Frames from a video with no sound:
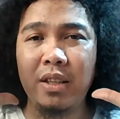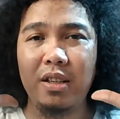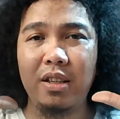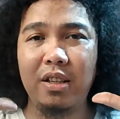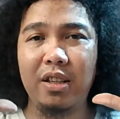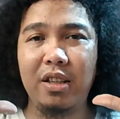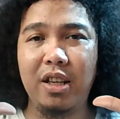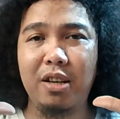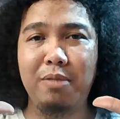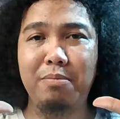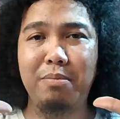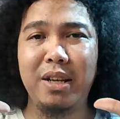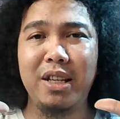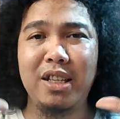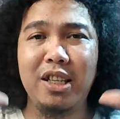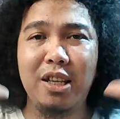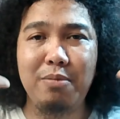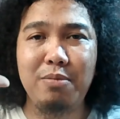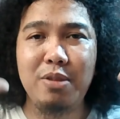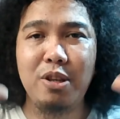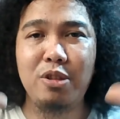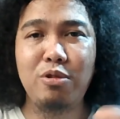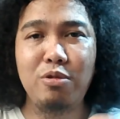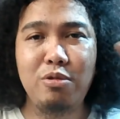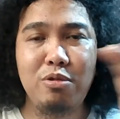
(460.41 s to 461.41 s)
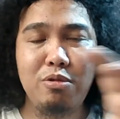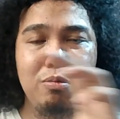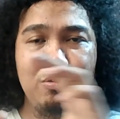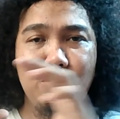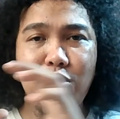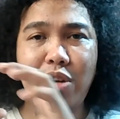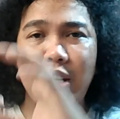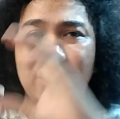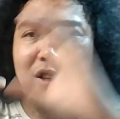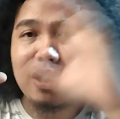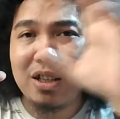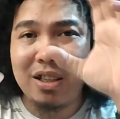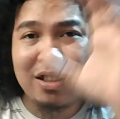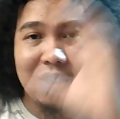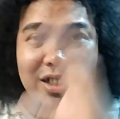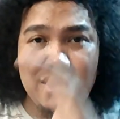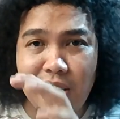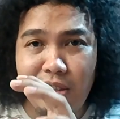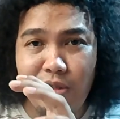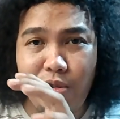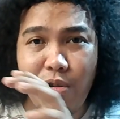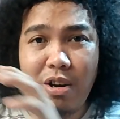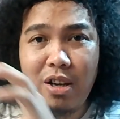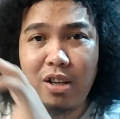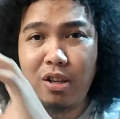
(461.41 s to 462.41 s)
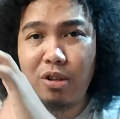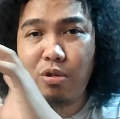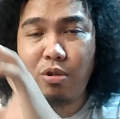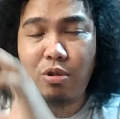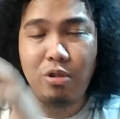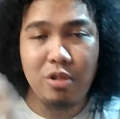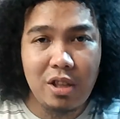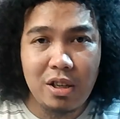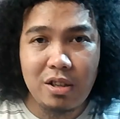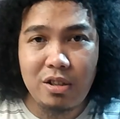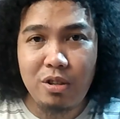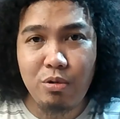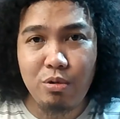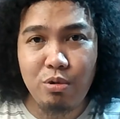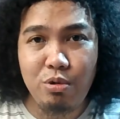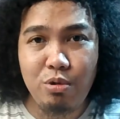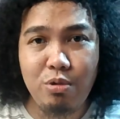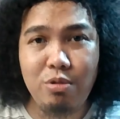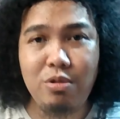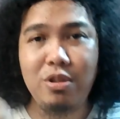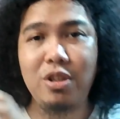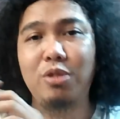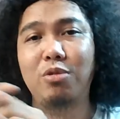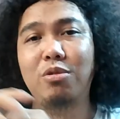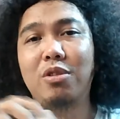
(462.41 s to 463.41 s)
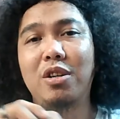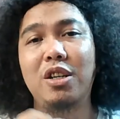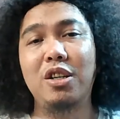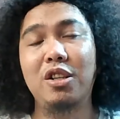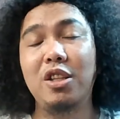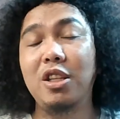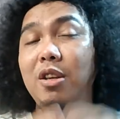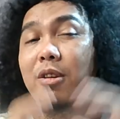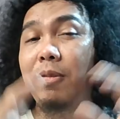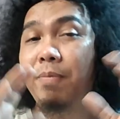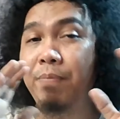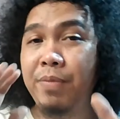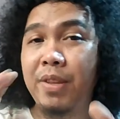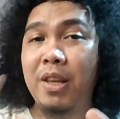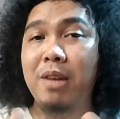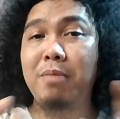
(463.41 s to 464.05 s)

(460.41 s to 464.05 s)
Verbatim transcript: eh, yang main gamenya tuh mukanya kecil doang gitu kotak di ujung gitu kan ini